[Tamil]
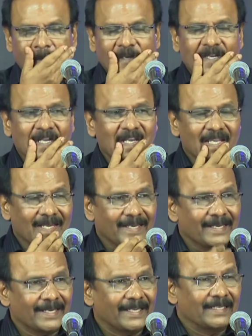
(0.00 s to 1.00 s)
அக்னி
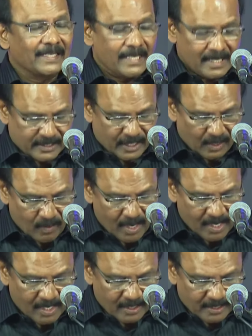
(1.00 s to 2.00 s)
இறங்கி
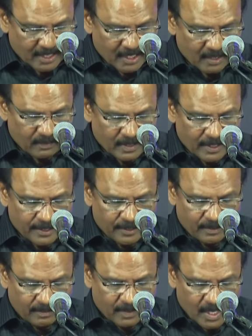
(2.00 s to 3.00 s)
சர்வாங்கன தகல
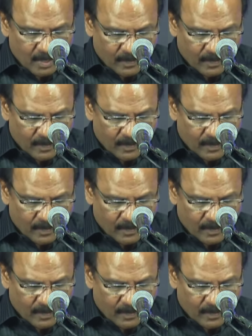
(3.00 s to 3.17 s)
பலியையும்